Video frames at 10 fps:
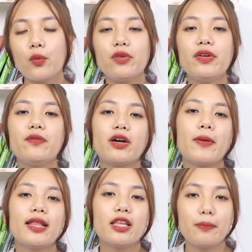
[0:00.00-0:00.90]
Quý vị và các
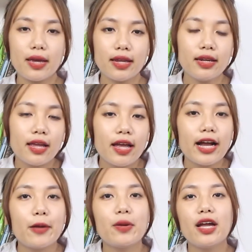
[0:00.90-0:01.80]
bạn thân mến,
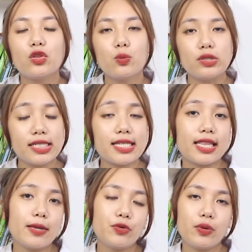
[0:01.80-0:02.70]
ngày hôm nay tôi muốn chia sẻ
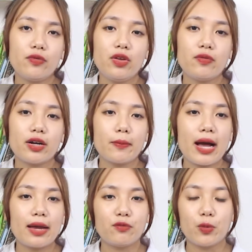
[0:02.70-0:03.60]
thêm cho quý vị và các
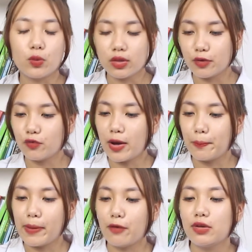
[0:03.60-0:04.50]
bạn về một thực
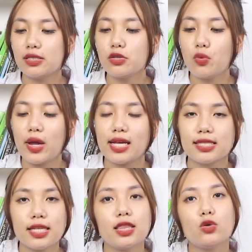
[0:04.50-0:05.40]
phẩm bảo vệ sức khỏe
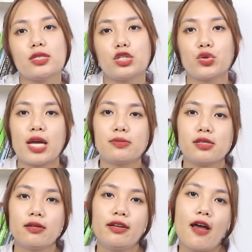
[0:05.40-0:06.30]
rất tốt dành cho nam
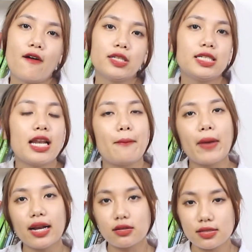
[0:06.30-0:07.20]
giới, đó chính là
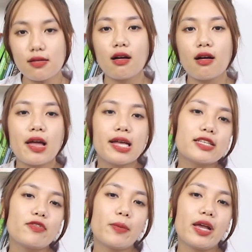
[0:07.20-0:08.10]
Mãnh Lực Dương.
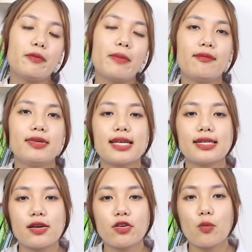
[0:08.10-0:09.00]
Sản phẩm này được bán với
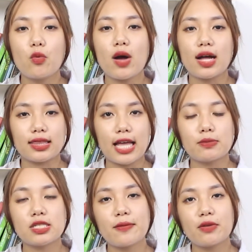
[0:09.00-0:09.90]
giá dao động khoảng
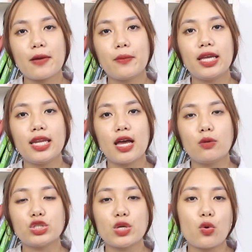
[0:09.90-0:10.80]
850.000
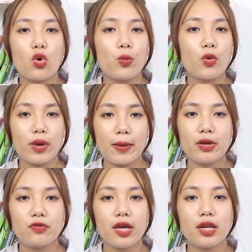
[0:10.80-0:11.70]
đồng trên một hộp gồm
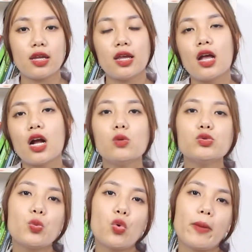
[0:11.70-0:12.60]
50 viên. Công
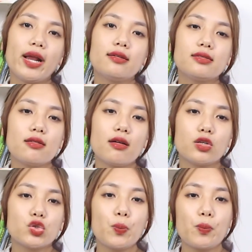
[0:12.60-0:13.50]
dụng của Mãnh Lực Dương
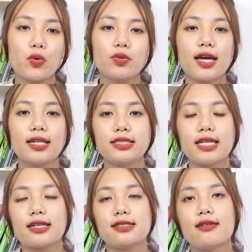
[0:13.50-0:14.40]
là giúp bổ thận,
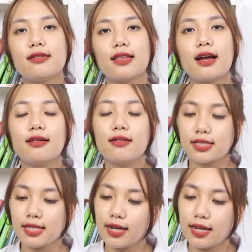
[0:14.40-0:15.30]
tráng dương, tăng cường
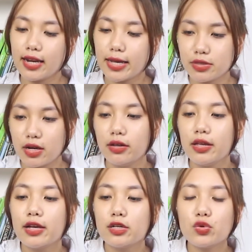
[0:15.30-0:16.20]
sinh lý ở nam giới,
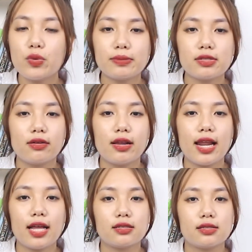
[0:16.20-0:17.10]
giúp nam giới lấy
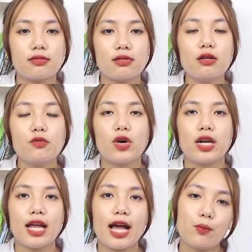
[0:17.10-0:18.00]
lại được sự hưng
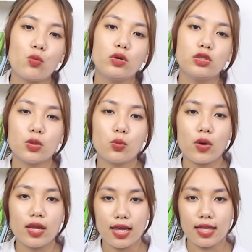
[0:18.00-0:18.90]
phấn ham muốn trong
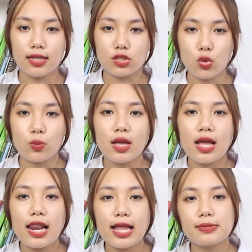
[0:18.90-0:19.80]
quan hệ tình dục,
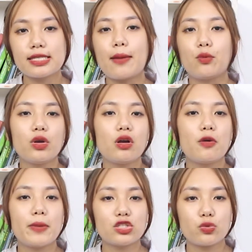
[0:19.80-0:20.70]
làm giảm nguy
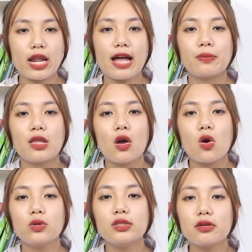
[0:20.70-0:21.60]
cơ mãn dục nam,
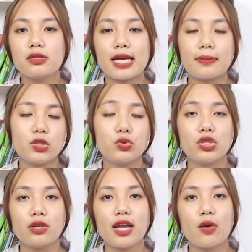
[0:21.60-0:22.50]
hỗ trợ giảm triệu
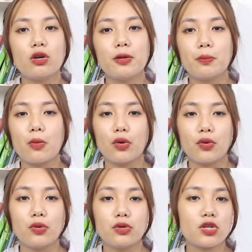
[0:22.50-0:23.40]
chứng đau lưng, mỏi
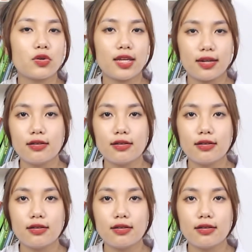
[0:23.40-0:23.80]
gối do thận